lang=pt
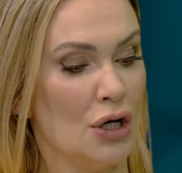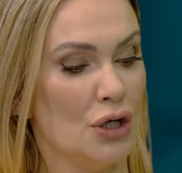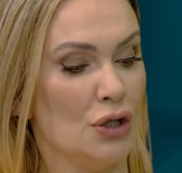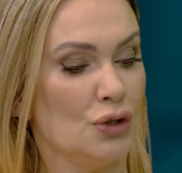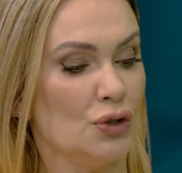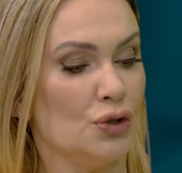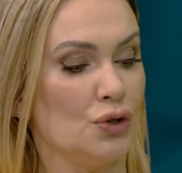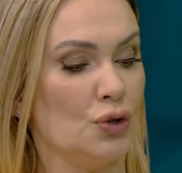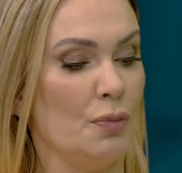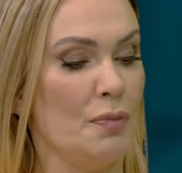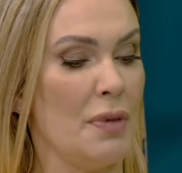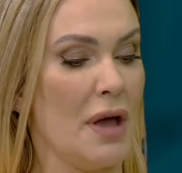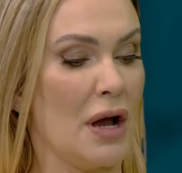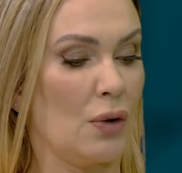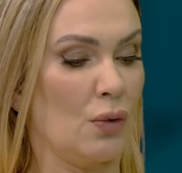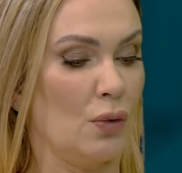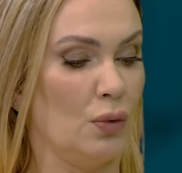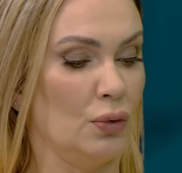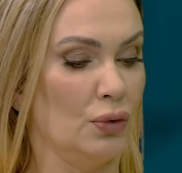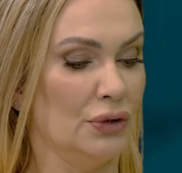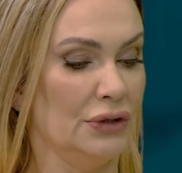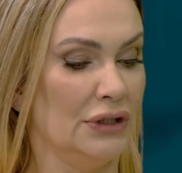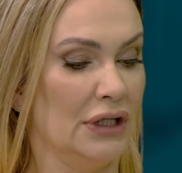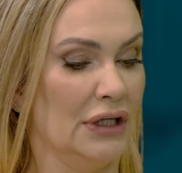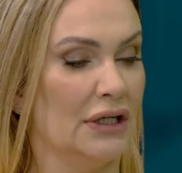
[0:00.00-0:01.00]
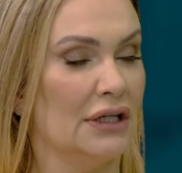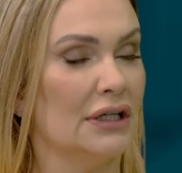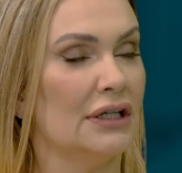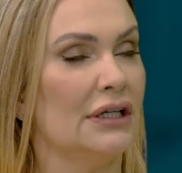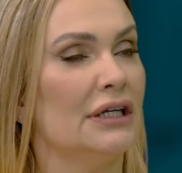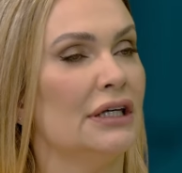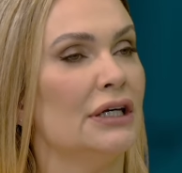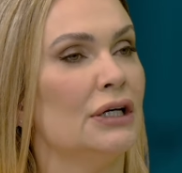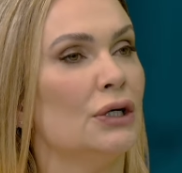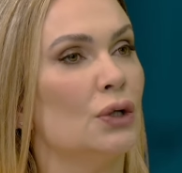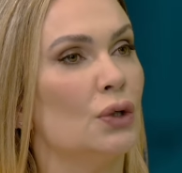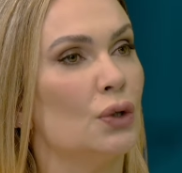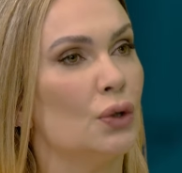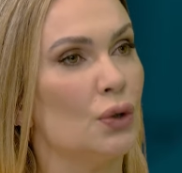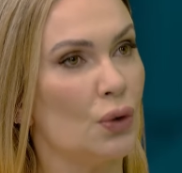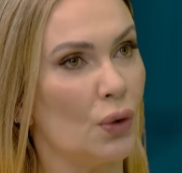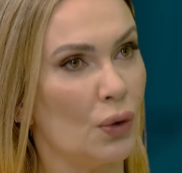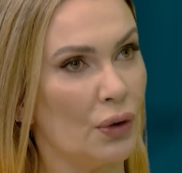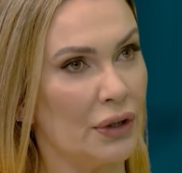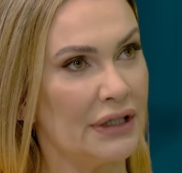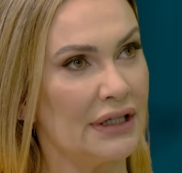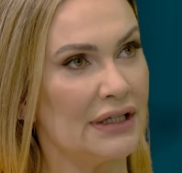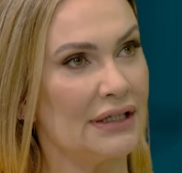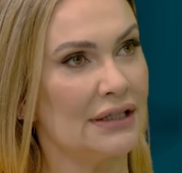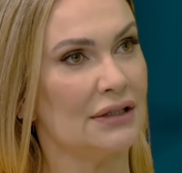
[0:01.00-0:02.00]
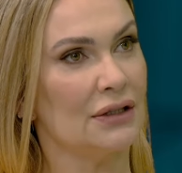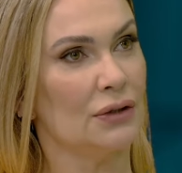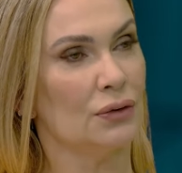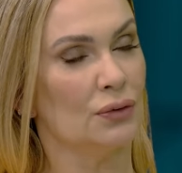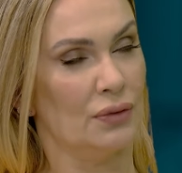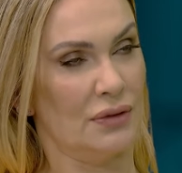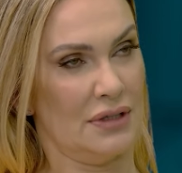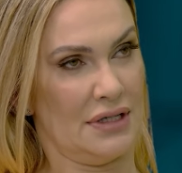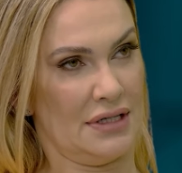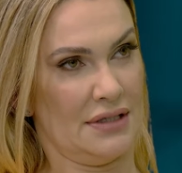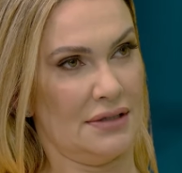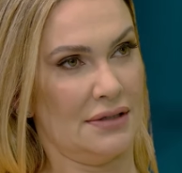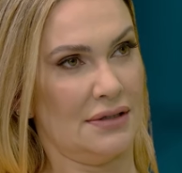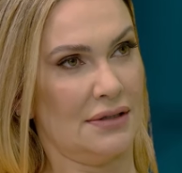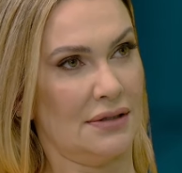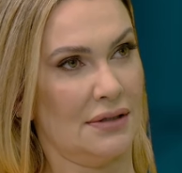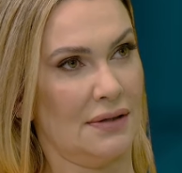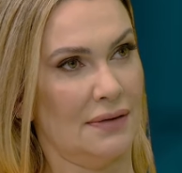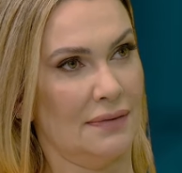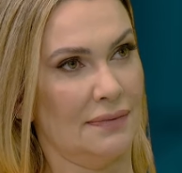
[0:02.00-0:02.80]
subaguda e crônica da doença?